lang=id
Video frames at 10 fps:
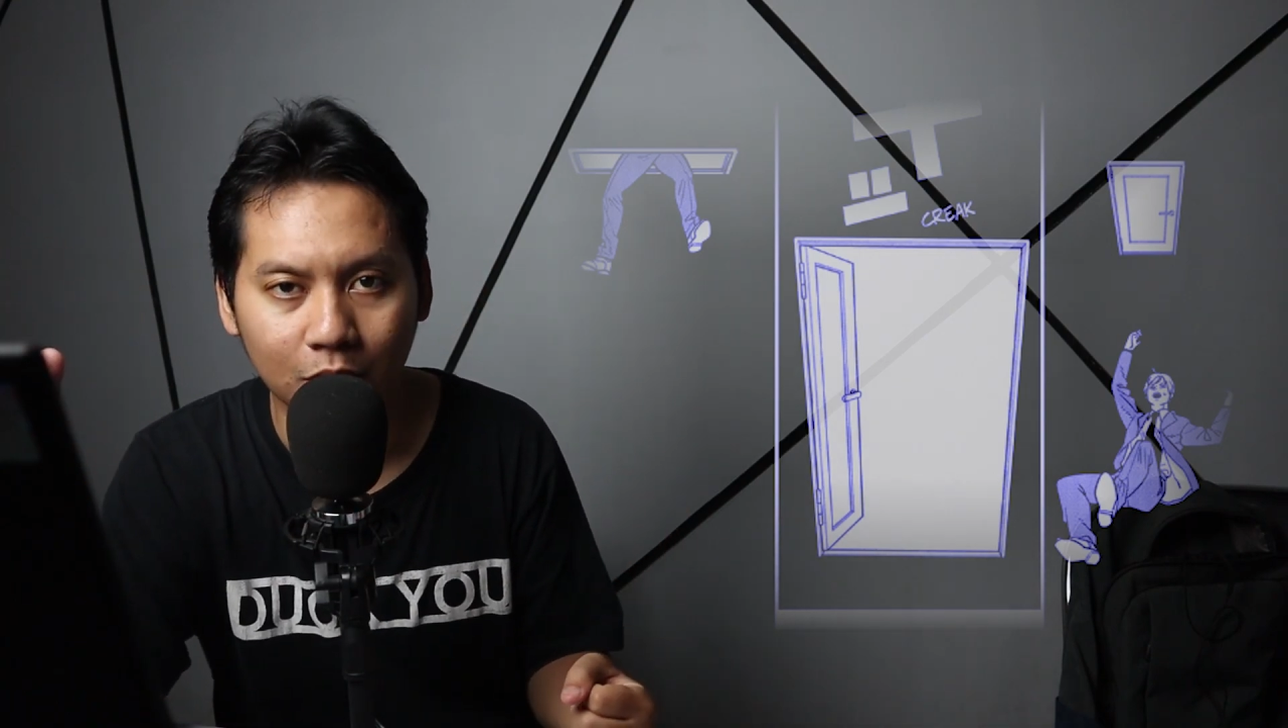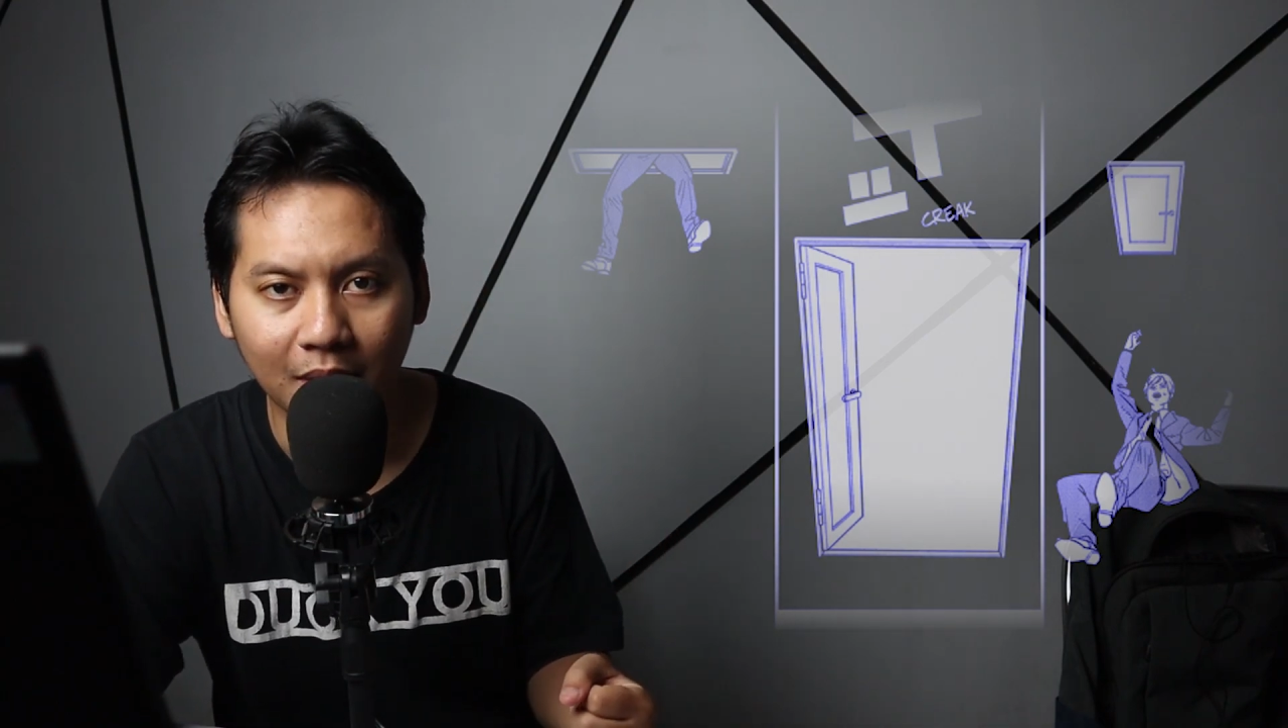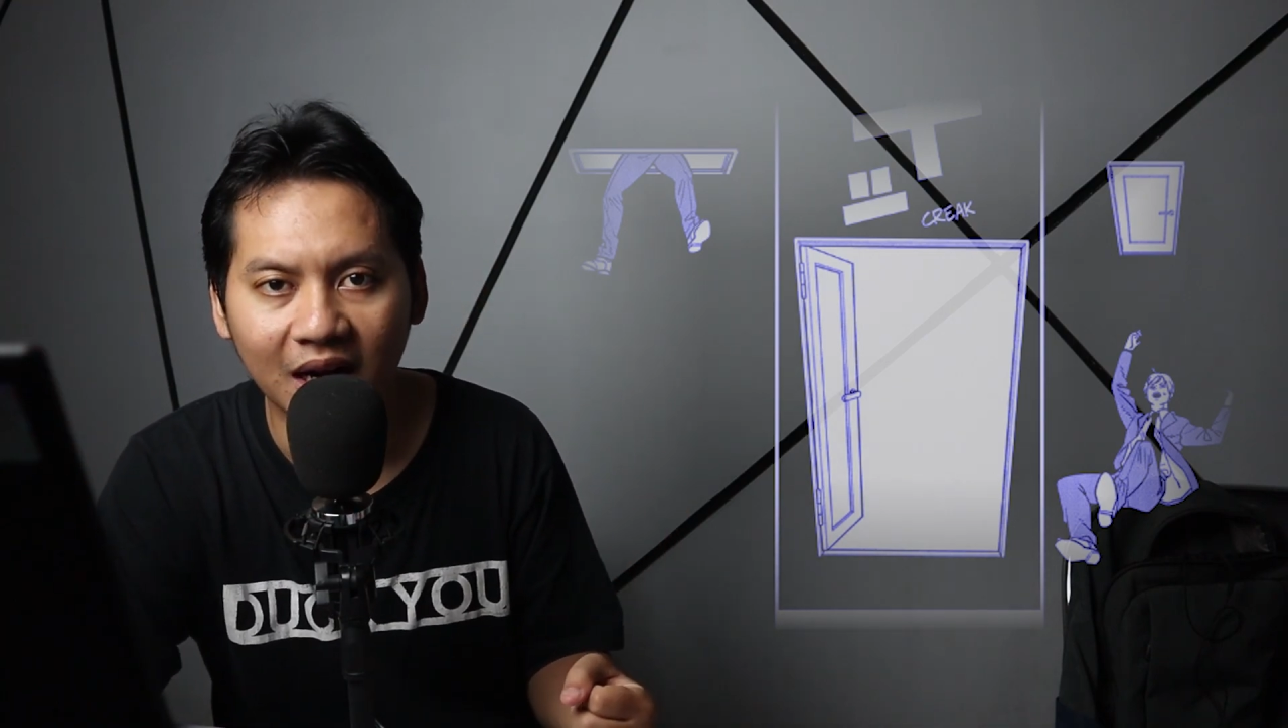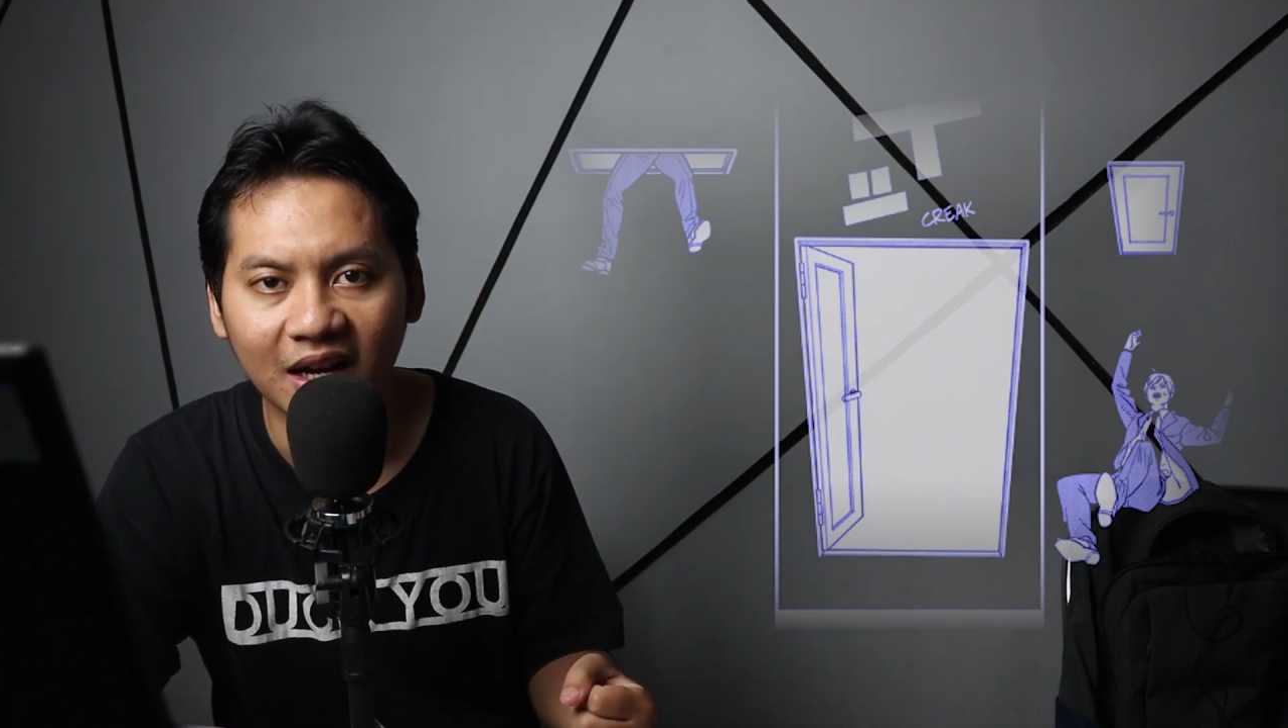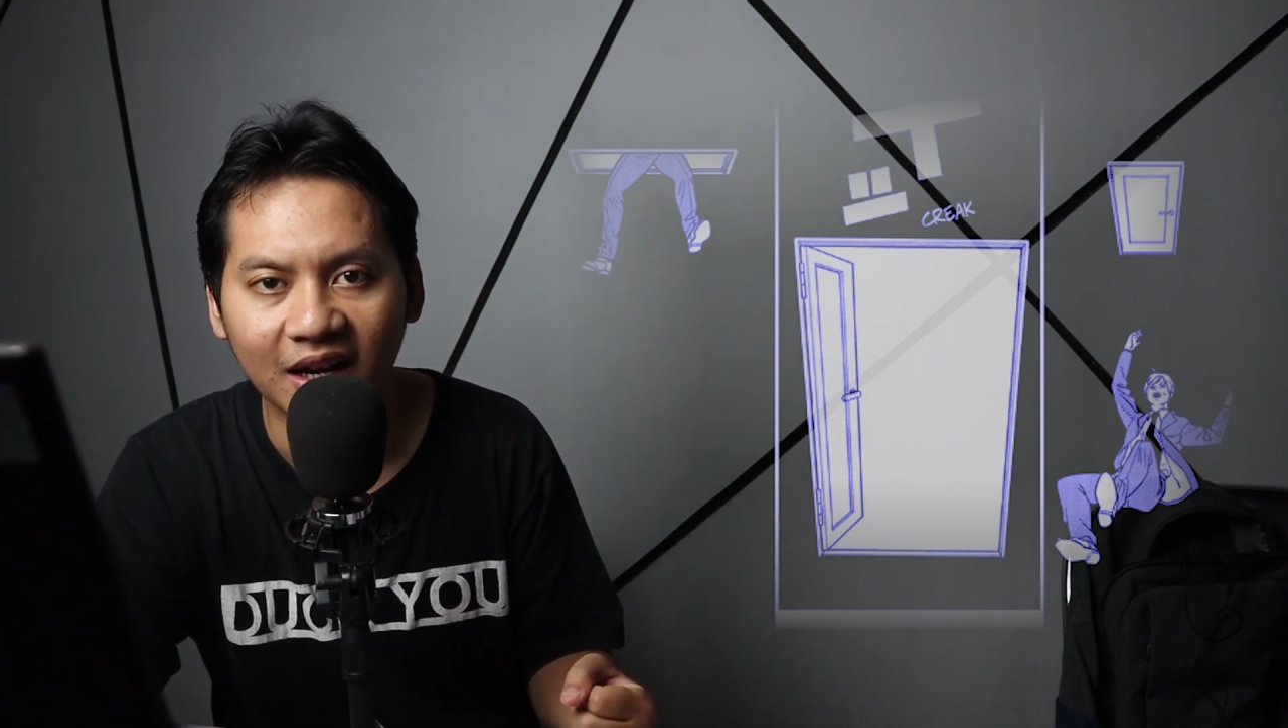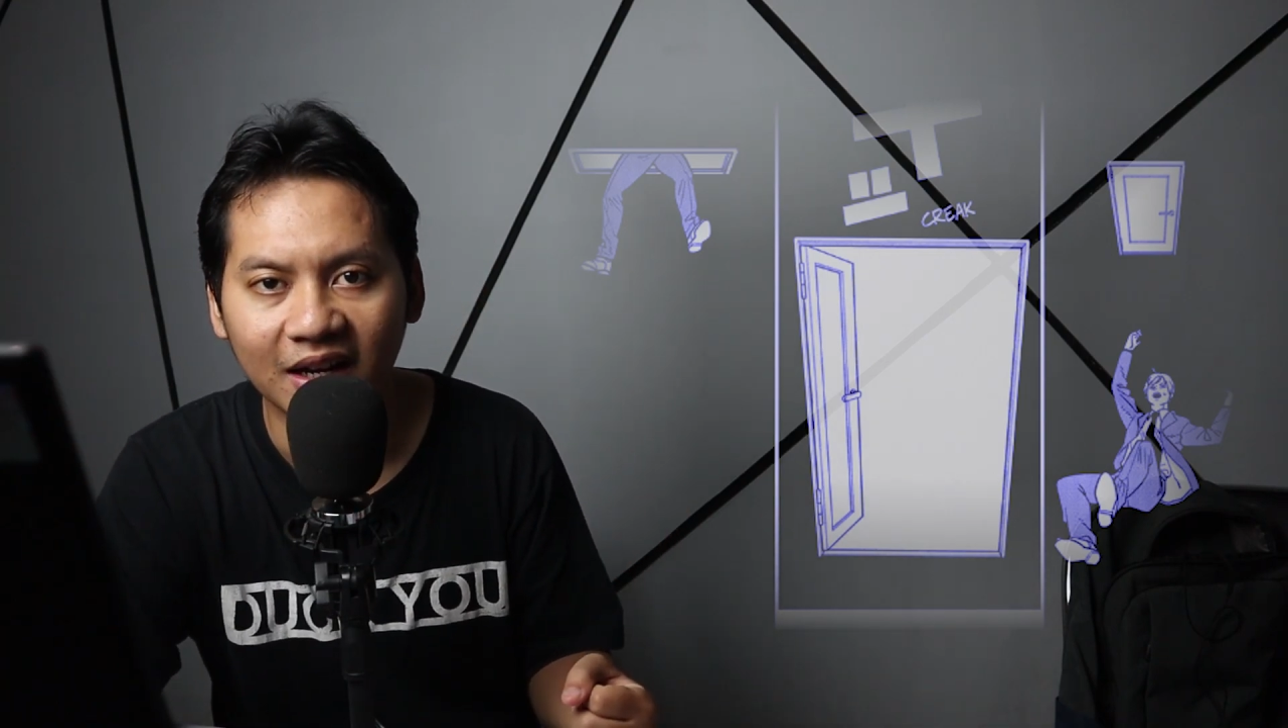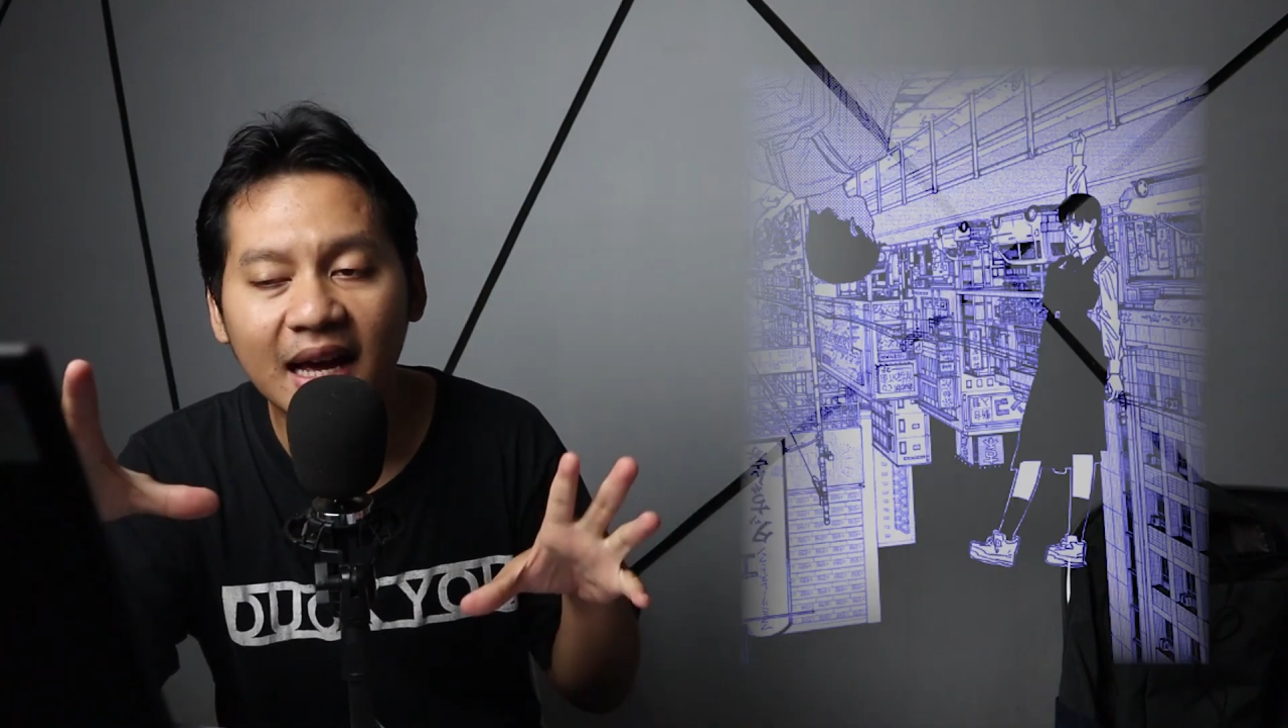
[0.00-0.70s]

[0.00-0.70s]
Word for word: kemana.